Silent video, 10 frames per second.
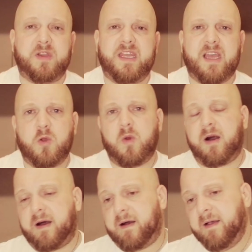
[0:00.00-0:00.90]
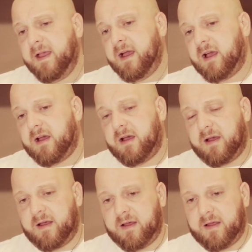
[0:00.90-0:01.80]
donné, il y a eu
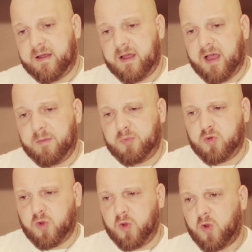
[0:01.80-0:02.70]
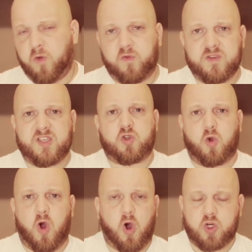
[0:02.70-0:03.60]
un, but euh, refusé
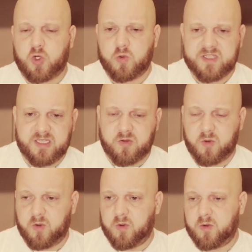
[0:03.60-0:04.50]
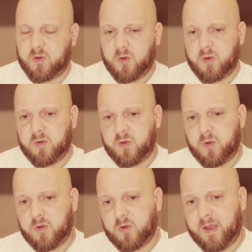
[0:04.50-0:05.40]
sur hors-jeu aussi de,
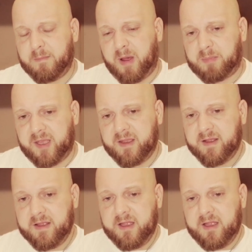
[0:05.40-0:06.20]
Mbappé.